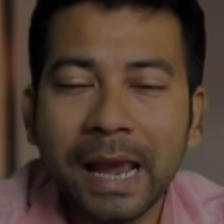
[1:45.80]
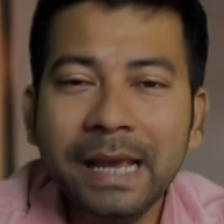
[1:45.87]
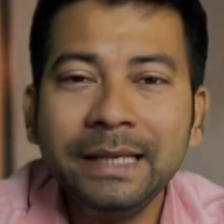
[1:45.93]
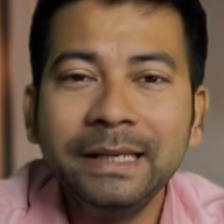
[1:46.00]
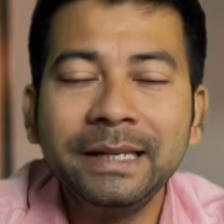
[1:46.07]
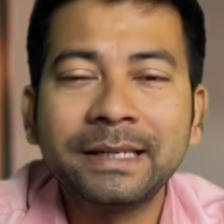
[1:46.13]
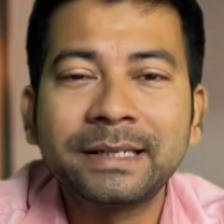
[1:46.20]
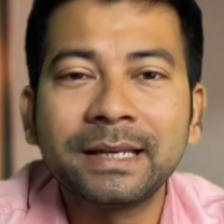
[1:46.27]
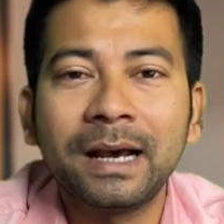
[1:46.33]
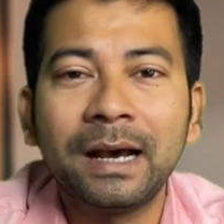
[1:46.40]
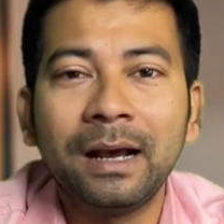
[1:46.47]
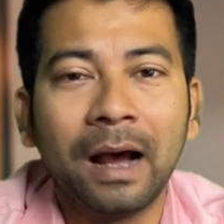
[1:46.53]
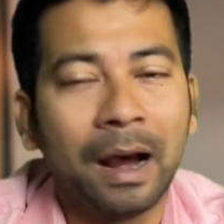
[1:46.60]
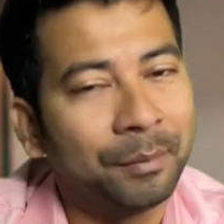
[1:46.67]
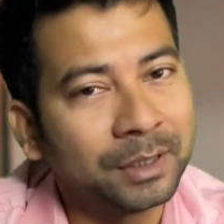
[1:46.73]
এই জিনিসটা
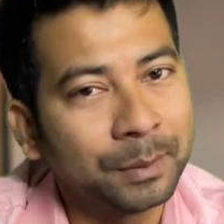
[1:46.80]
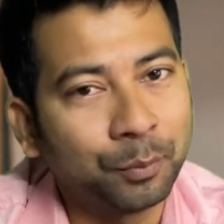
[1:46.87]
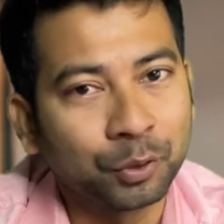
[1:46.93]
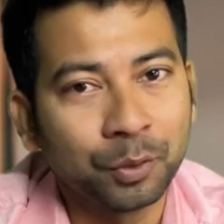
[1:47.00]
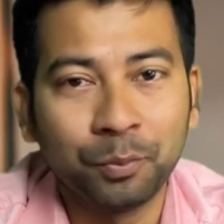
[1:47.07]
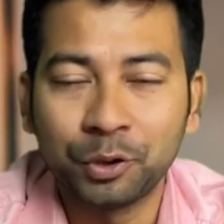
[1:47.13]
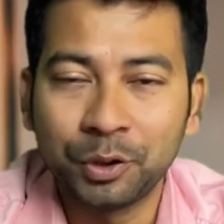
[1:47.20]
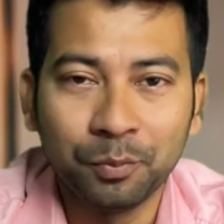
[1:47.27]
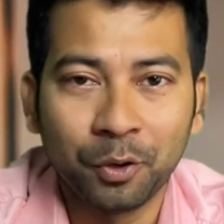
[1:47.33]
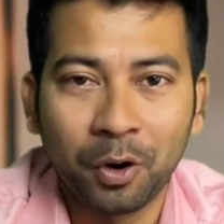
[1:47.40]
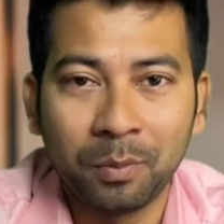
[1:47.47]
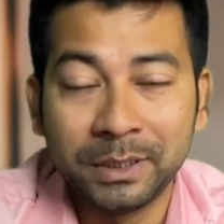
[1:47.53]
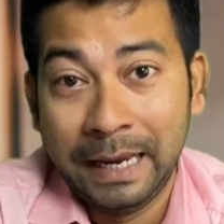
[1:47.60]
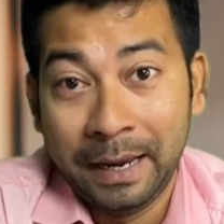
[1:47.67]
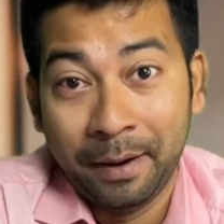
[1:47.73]
আমাদের প্রথম প্রথম মনে
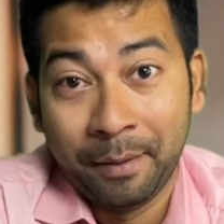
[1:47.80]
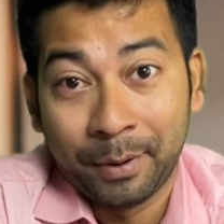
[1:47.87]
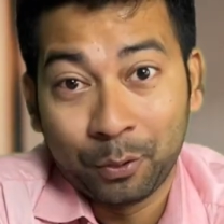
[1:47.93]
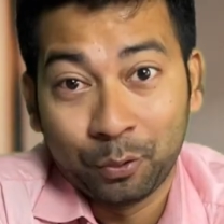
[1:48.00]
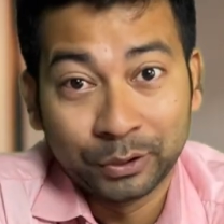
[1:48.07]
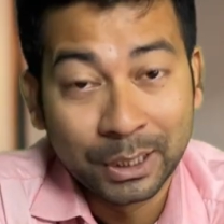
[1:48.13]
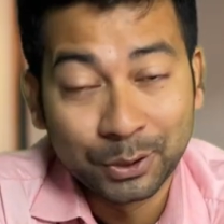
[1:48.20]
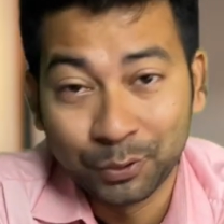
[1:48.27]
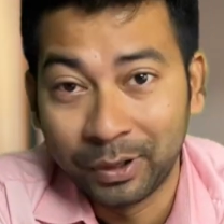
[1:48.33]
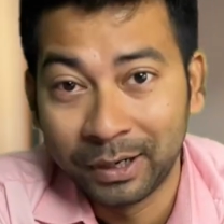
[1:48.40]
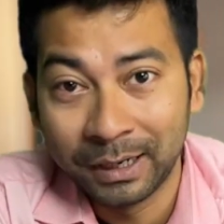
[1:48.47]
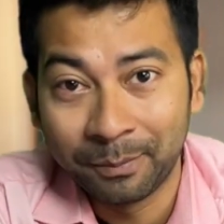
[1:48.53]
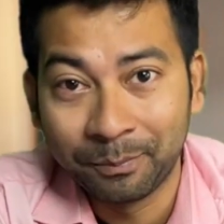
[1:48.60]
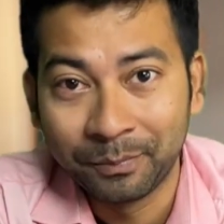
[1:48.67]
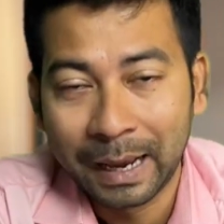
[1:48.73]
হবে যে আবার কোথায় চলে
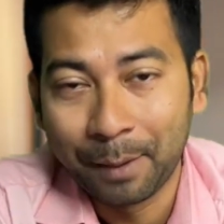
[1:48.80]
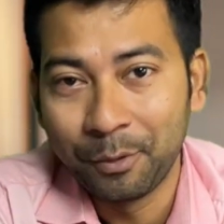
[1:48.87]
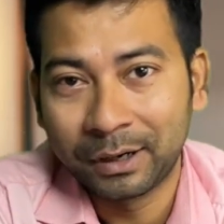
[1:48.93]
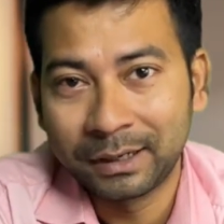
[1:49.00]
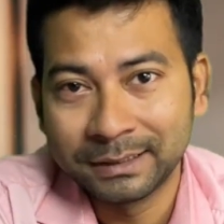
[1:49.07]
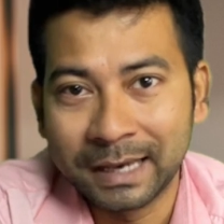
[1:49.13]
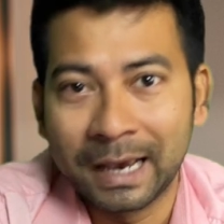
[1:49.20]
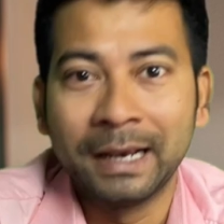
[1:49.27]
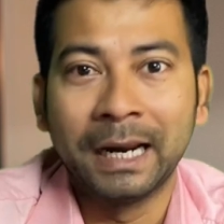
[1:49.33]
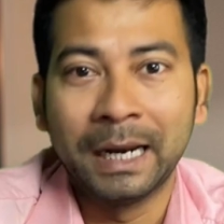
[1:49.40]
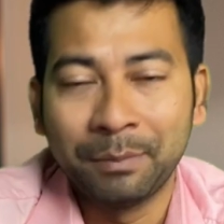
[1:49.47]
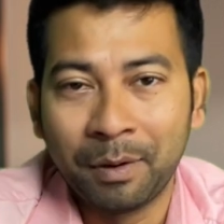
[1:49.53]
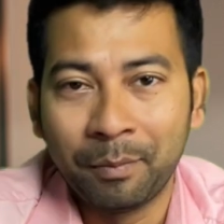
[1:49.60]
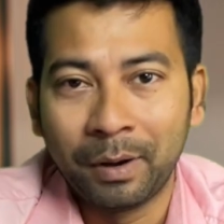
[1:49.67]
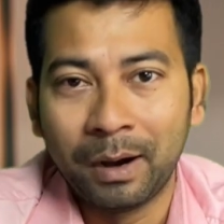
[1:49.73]
এলাম কেমন একটা জায়গায়
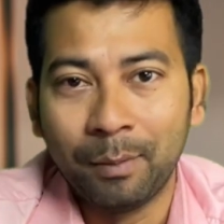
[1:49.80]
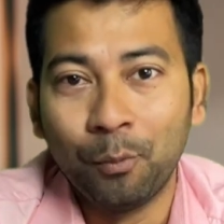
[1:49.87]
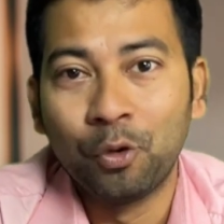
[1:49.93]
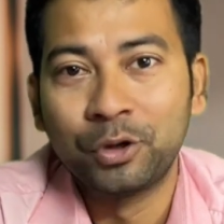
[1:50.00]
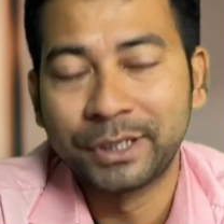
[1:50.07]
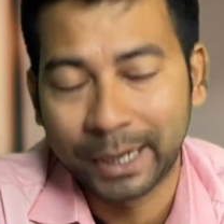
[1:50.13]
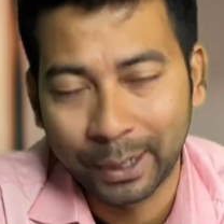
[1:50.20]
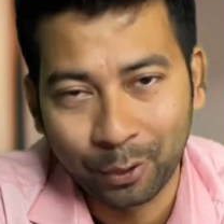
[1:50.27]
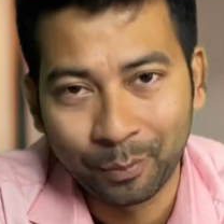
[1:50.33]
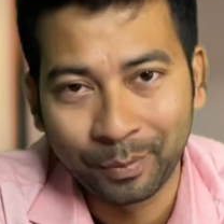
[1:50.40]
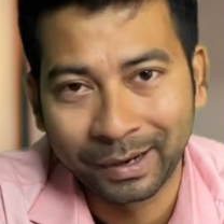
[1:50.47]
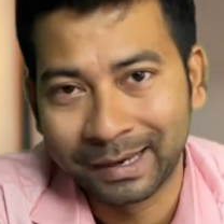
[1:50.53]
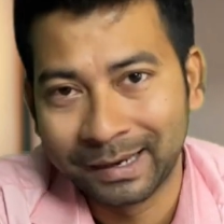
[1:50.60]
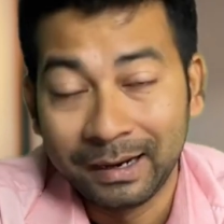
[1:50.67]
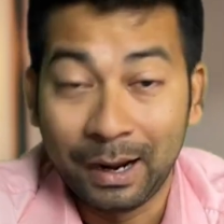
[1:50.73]
বাবা বুকছে কেন
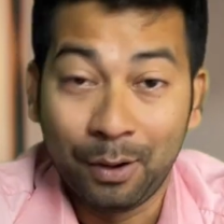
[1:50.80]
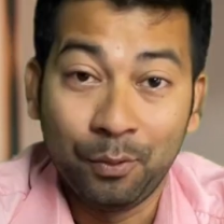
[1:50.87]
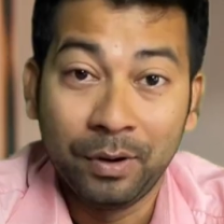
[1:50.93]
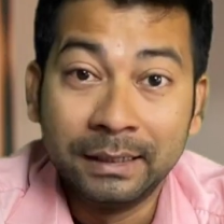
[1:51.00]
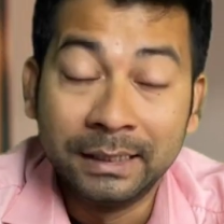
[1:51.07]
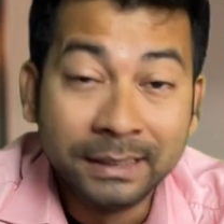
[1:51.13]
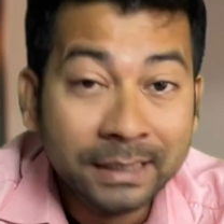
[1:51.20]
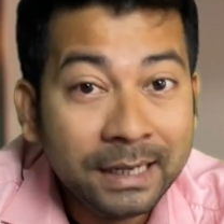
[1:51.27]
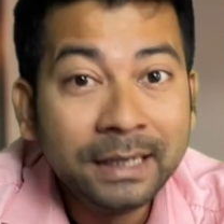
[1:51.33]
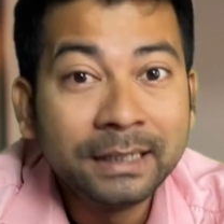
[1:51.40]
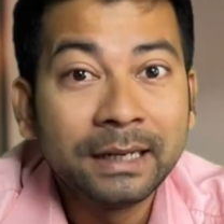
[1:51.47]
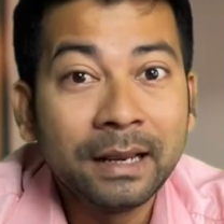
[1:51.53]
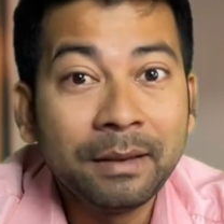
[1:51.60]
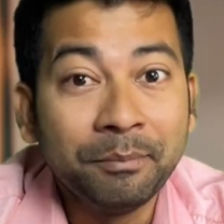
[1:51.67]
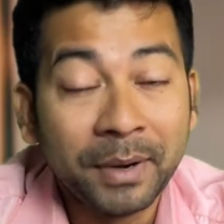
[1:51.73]
আমাকে কারণ
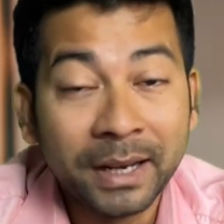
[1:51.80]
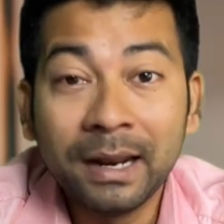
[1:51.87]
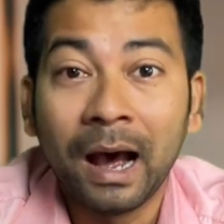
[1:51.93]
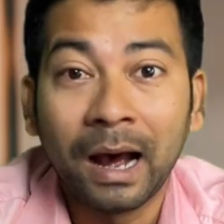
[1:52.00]
ডিটেলিংটাই মেন